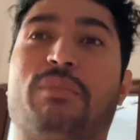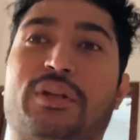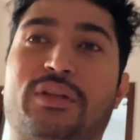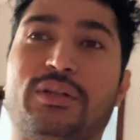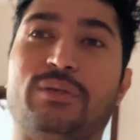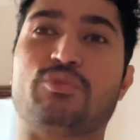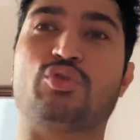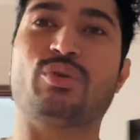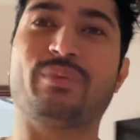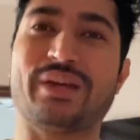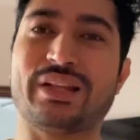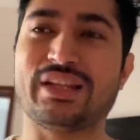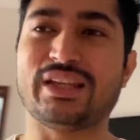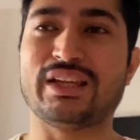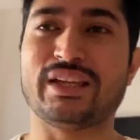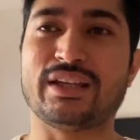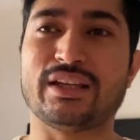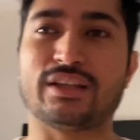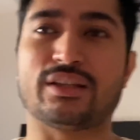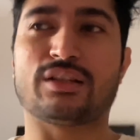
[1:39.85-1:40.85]
मतलब जो मैंने
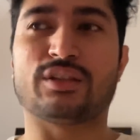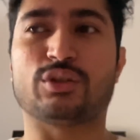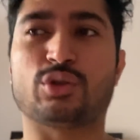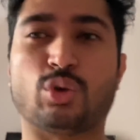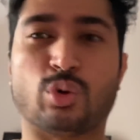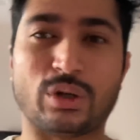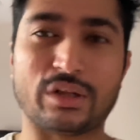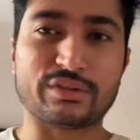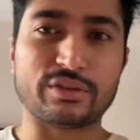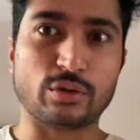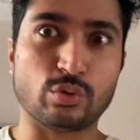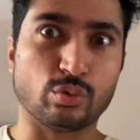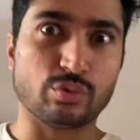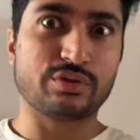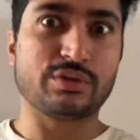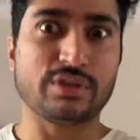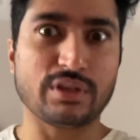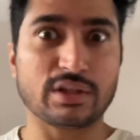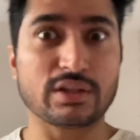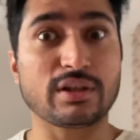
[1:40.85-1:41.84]
थोड़ा सा लूज
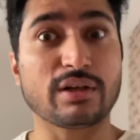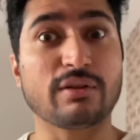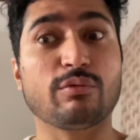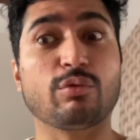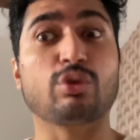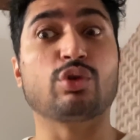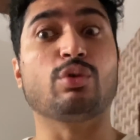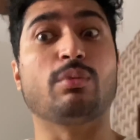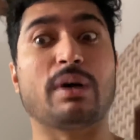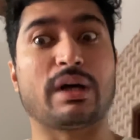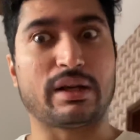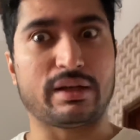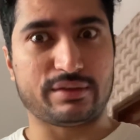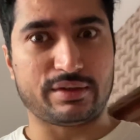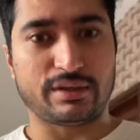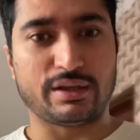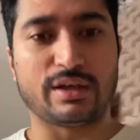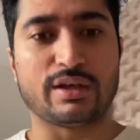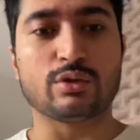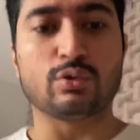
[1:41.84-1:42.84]
किया था वो दोबारा
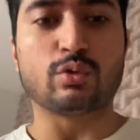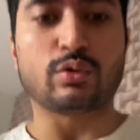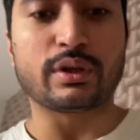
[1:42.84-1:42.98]
से गेन हो